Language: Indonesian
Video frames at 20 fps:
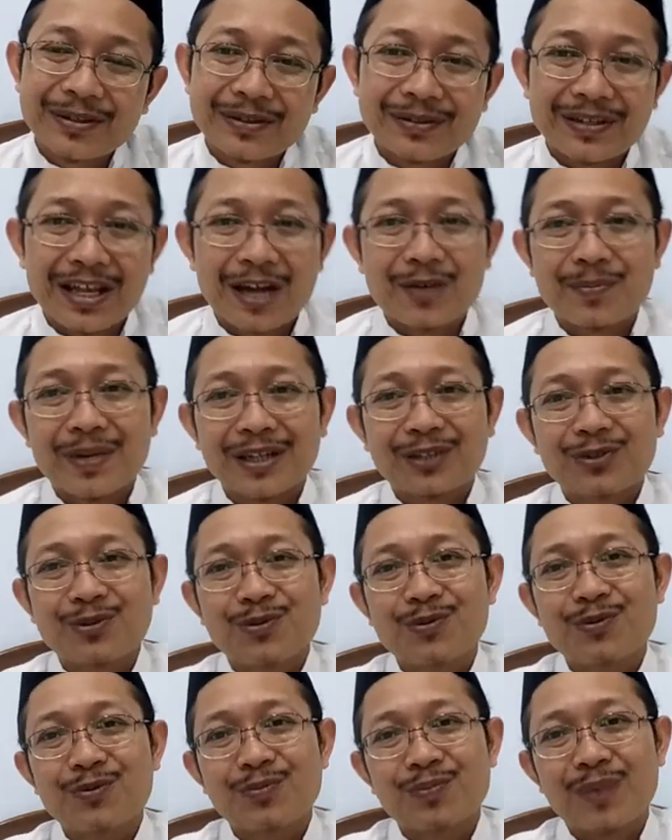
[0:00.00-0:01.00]

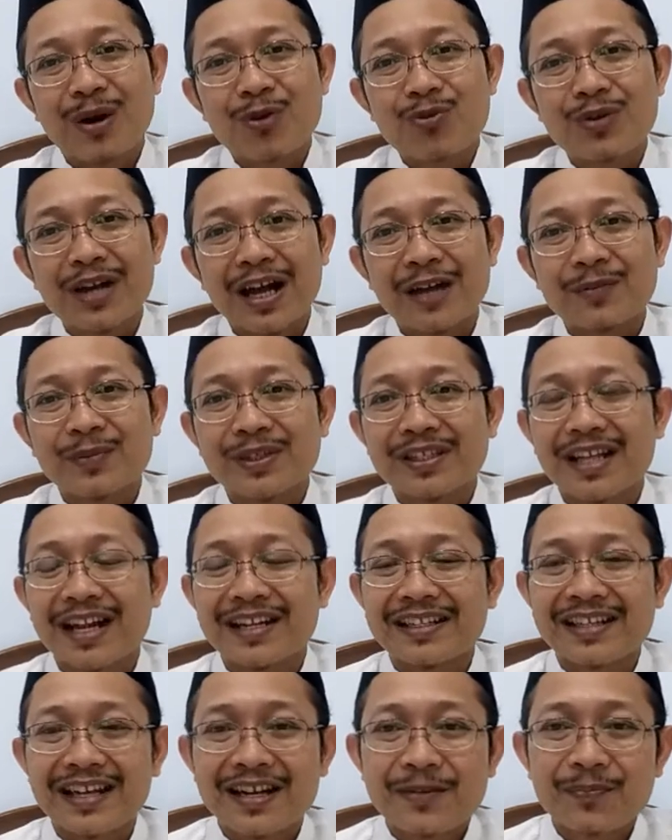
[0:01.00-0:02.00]
Sahabatku maukah
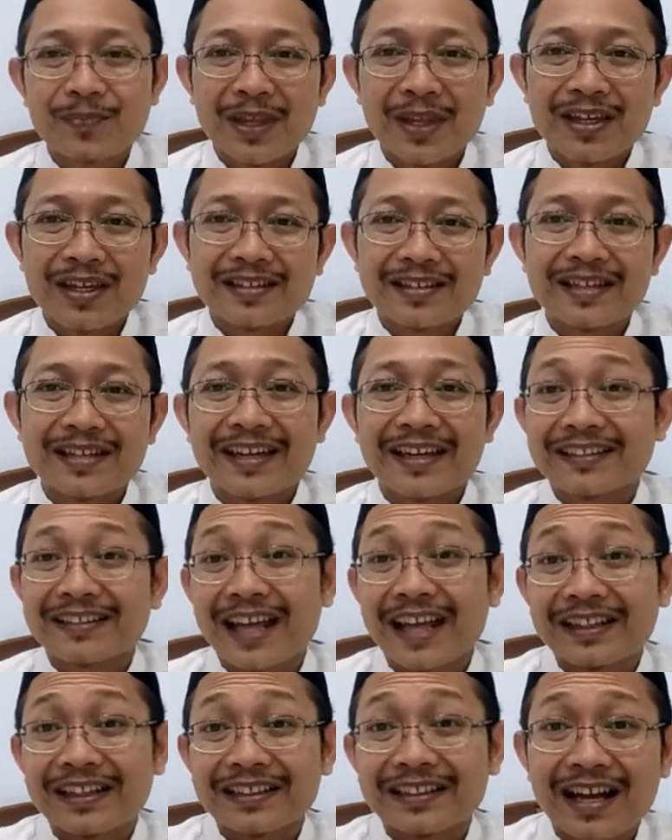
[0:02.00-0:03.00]
misalnya saya
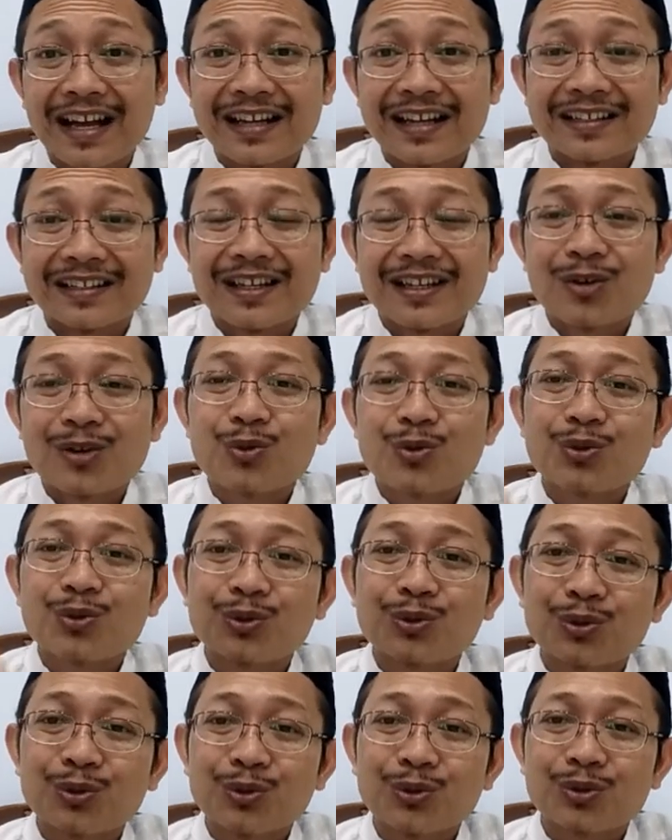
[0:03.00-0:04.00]
tantang
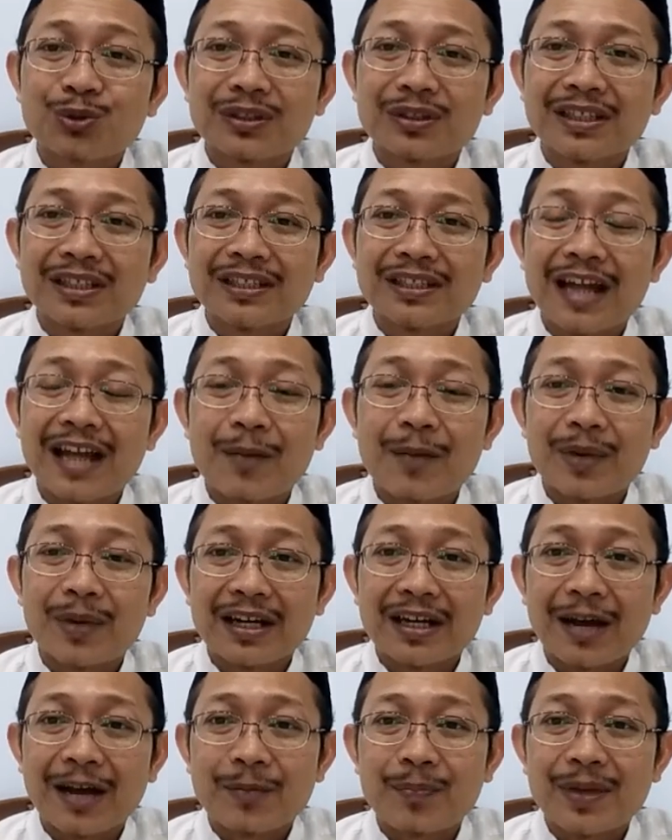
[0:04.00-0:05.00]
untuk tidak
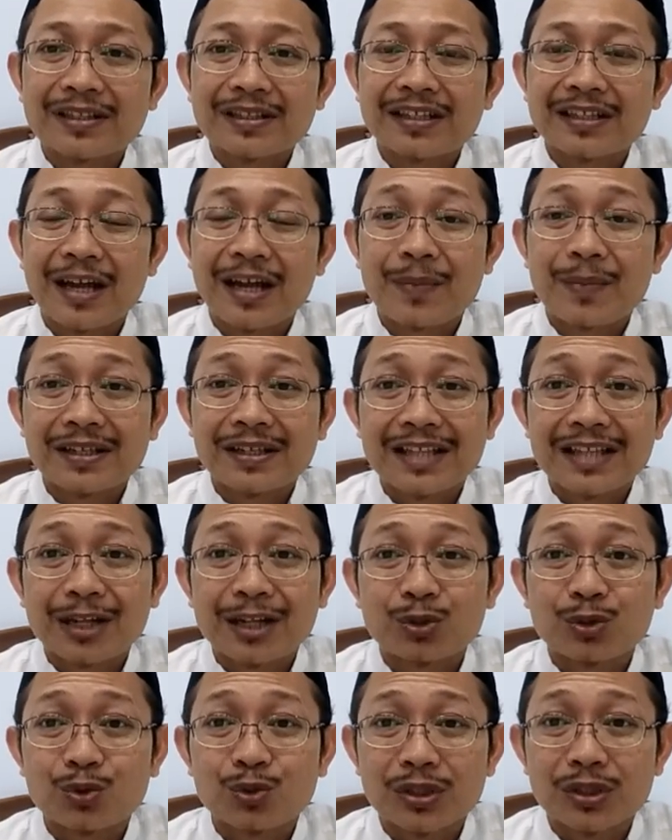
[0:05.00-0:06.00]
bernapas selama
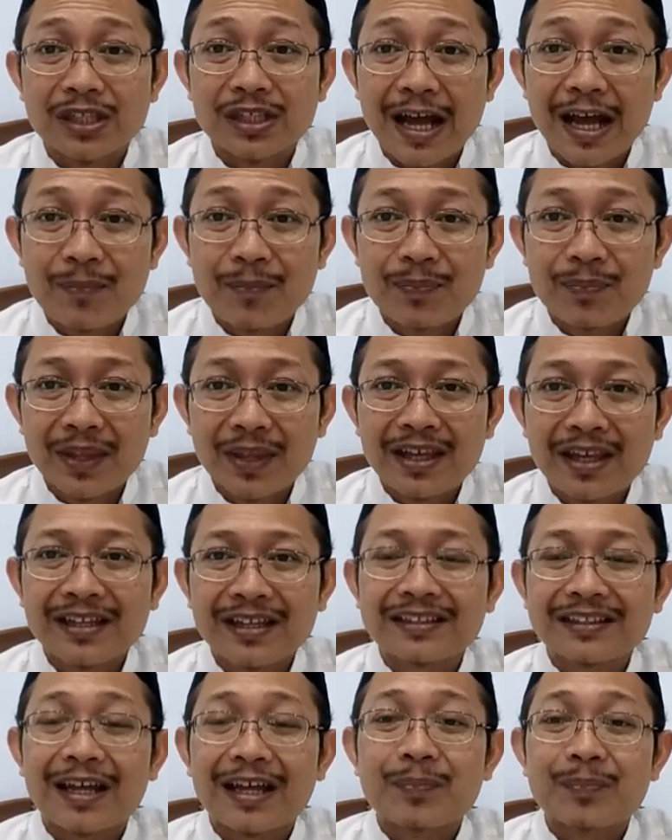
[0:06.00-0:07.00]
satu jam
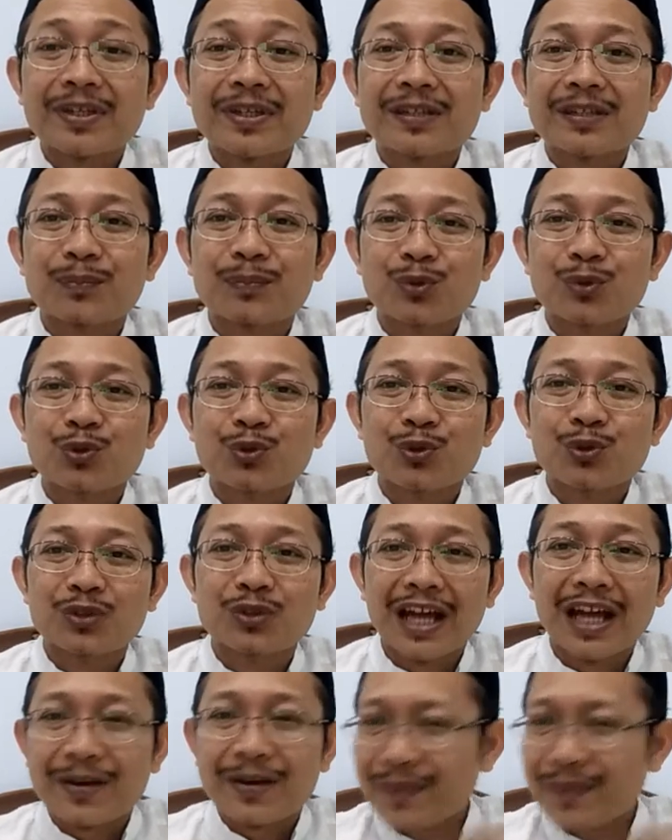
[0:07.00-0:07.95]
tapi 10 juta.